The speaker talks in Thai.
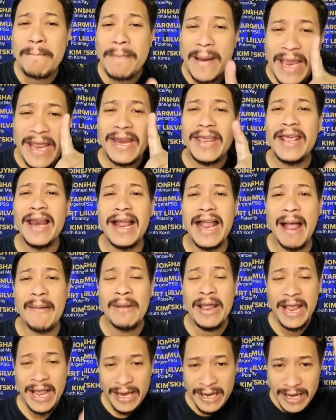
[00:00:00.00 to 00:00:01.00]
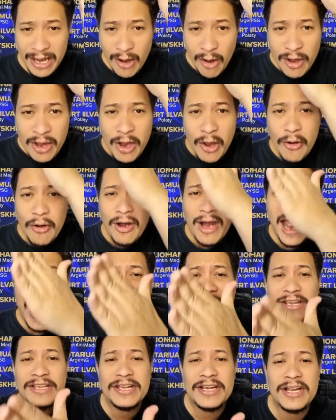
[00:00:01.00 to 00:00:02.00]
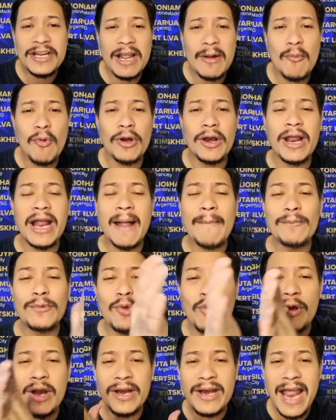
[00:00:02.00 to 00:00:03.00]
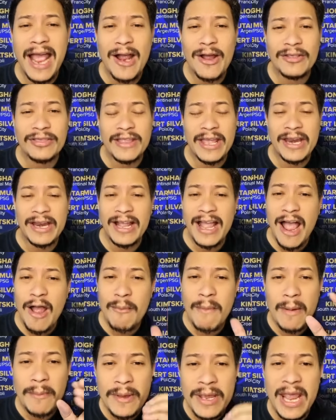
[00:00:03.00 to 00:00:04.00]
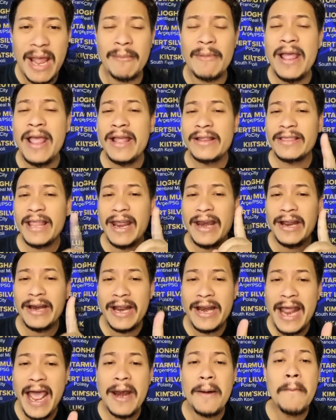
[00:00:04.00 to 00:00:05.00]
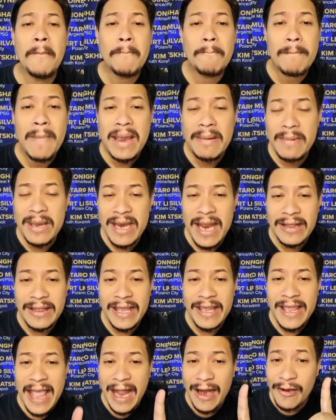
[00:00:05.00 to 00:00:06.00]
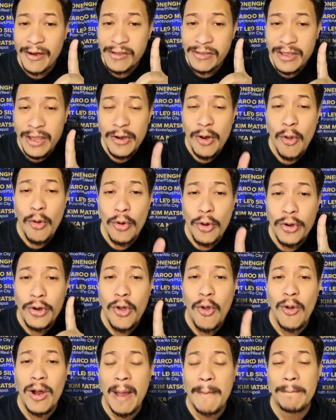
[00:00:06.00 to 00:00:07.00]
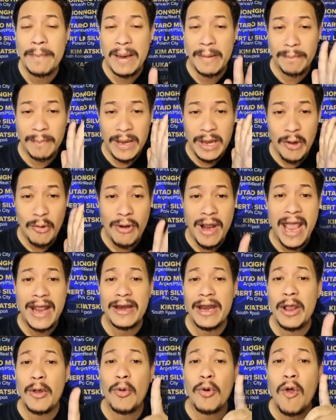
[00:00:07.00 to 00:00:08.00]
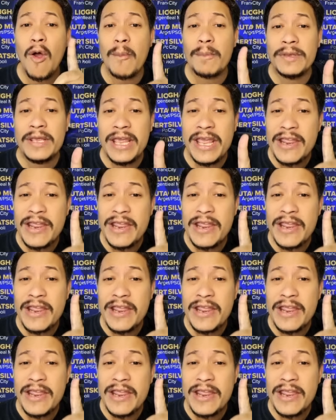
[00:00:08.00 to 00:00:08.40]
ปีนี้นะครับนี่ก็คือรายชื่อทั้งหมดนะครับตัวดัง ๆ ก็ติดเข้ามาเพียบแต่หนึ่งในนั้นไม่มีนักเตะอย่างคริสเตียโนโรนโดครับเป็นปีแรกในรอบ